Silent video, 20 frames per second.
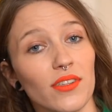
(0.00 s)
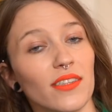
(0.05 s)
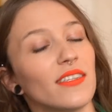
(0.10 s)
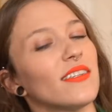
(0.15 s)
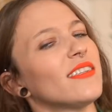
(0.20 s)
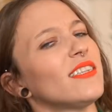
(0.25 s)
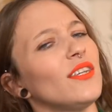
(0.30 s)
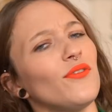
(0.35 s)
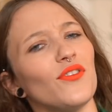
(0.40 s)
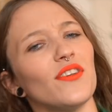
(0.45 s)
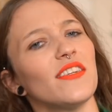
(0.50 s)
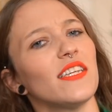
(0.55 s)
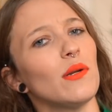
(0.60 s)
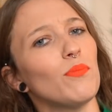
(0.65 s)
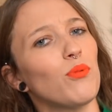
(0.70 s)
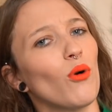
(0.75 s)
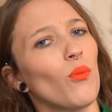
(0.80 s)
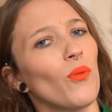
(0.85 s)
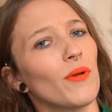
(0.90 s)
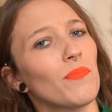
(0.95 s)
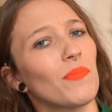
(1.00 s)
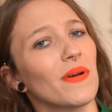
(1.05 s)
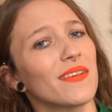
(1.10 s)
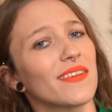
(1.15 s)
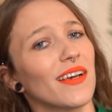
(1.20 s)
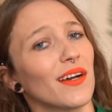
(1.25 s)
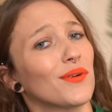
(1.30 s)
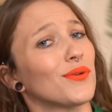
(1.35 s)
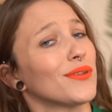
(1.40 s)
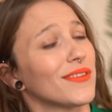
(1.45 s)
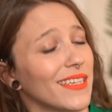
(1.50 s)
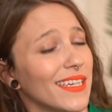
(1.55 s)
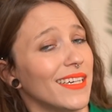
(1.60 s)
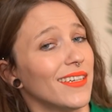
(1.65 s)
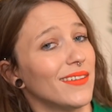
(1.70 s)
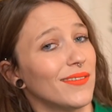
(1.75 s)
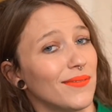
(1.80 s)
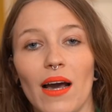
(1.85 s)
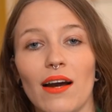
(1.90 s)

c'était difficile pour moi de passer à côté.